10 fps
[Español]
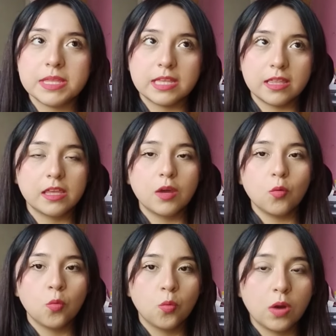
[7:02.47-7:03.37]
mitad de
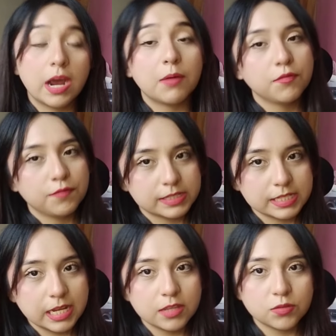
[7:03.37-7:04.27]
un jabón
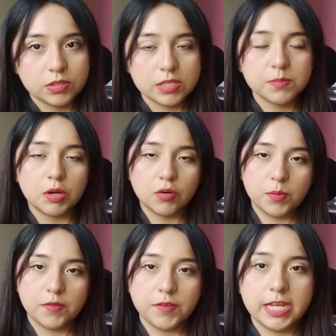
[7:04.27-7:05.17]
facial entonces
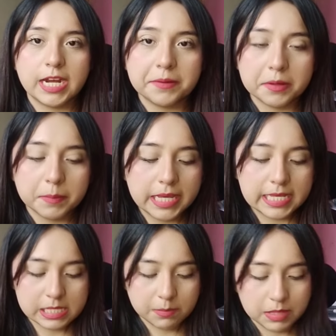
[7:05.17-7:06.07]
mejor preferí
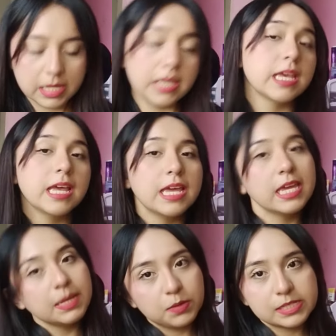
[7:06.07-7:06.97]
acabarme esa mitad
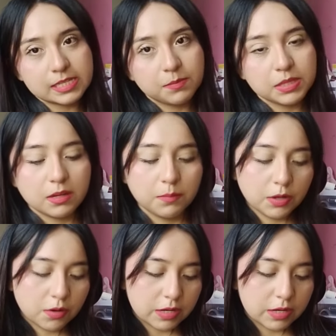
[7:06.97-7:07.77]
y pues ya se me terminó.